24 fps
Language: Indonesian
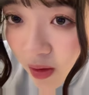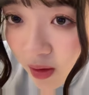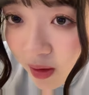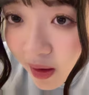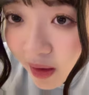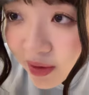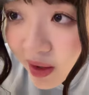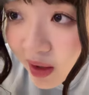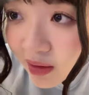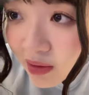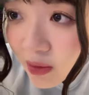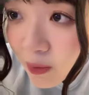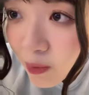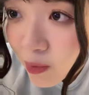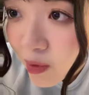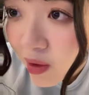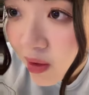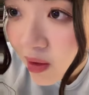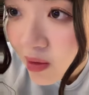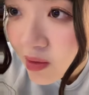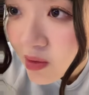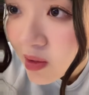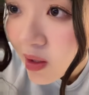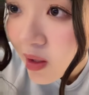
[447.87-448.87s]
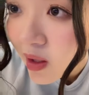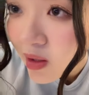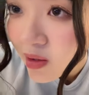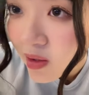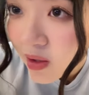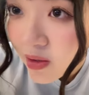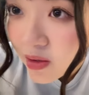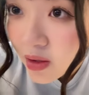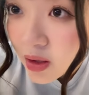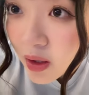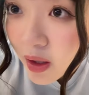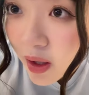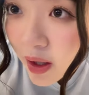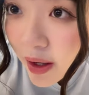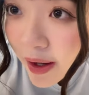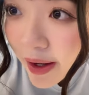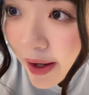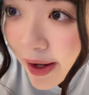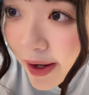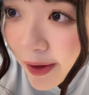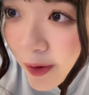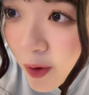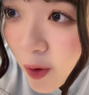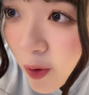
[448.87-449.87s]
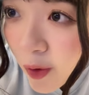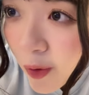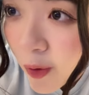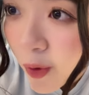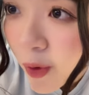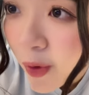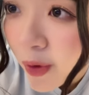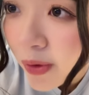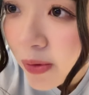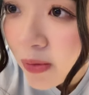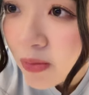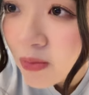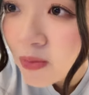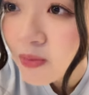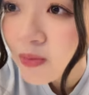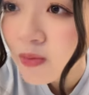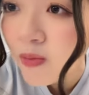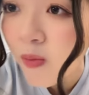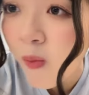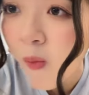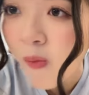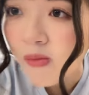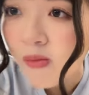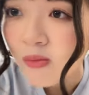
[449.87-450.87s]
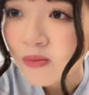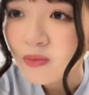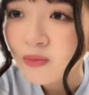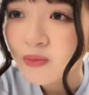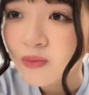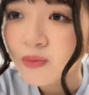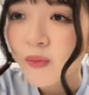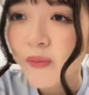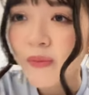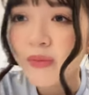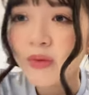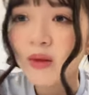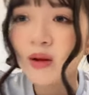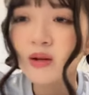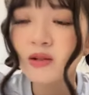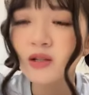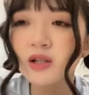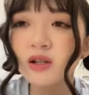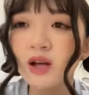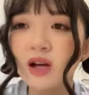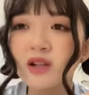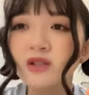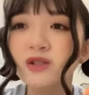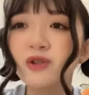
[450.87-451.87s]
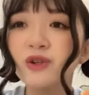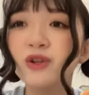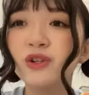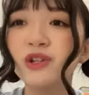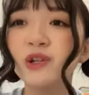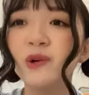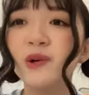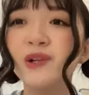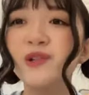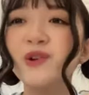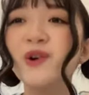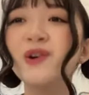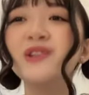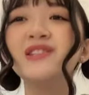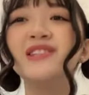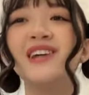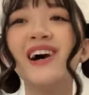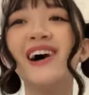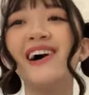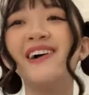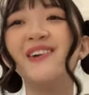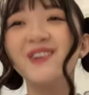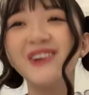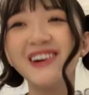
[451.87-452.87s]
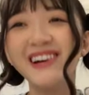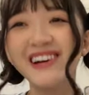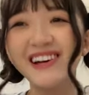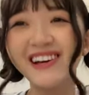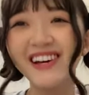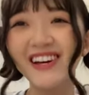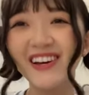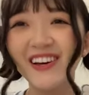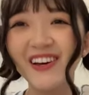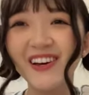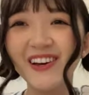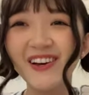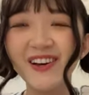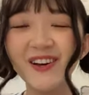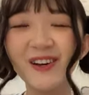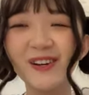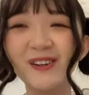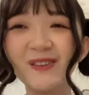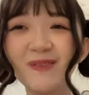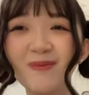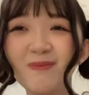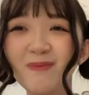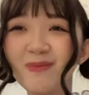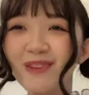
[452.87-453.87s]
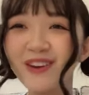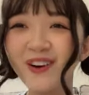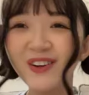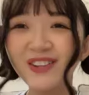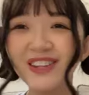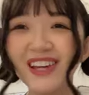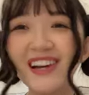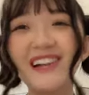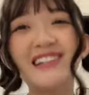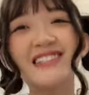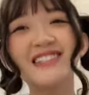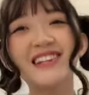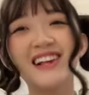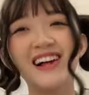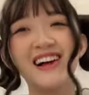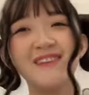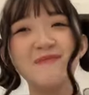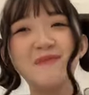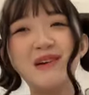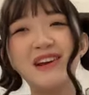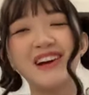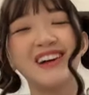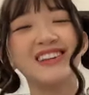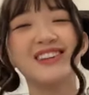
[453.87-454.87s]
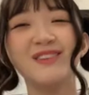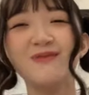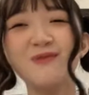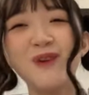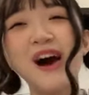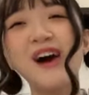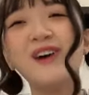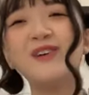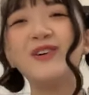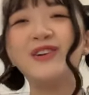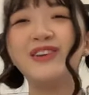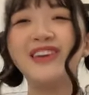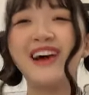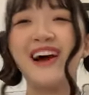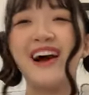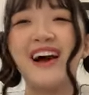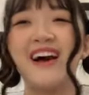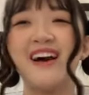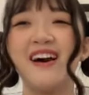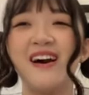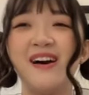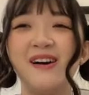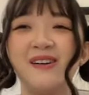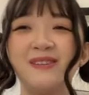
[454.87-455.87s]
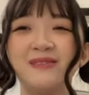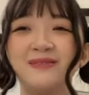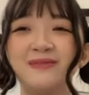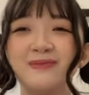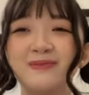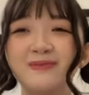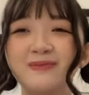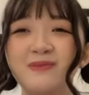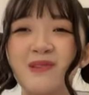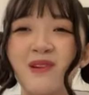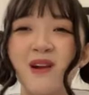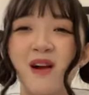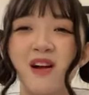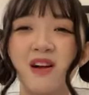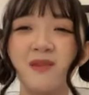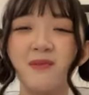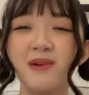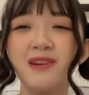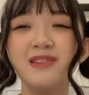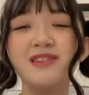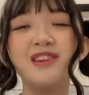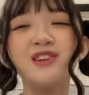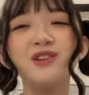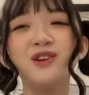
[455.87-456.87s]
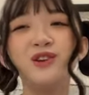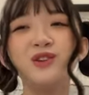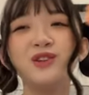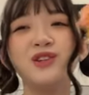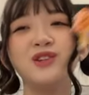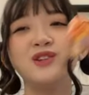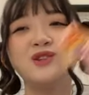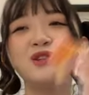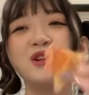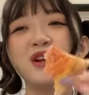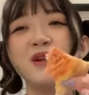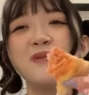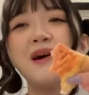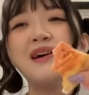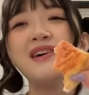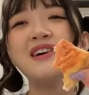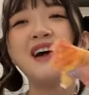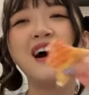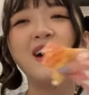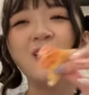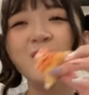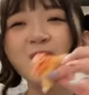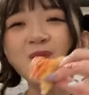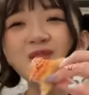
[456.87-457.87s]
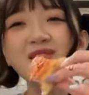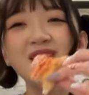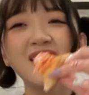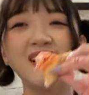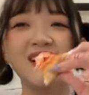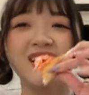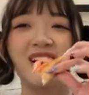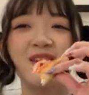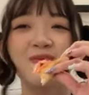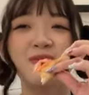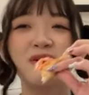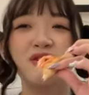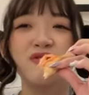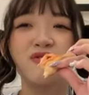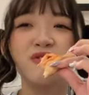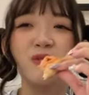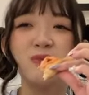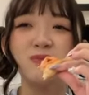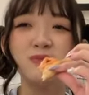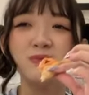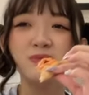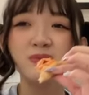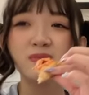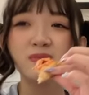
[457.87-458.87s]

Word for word: Hati-hati pulang ke Jakartanya ya, Kagum. Cuy Nasro otw Jogja weh beli OTS lah biar ketemu aku lah kemarin dia nonton di Surabaya aku nya kagak perform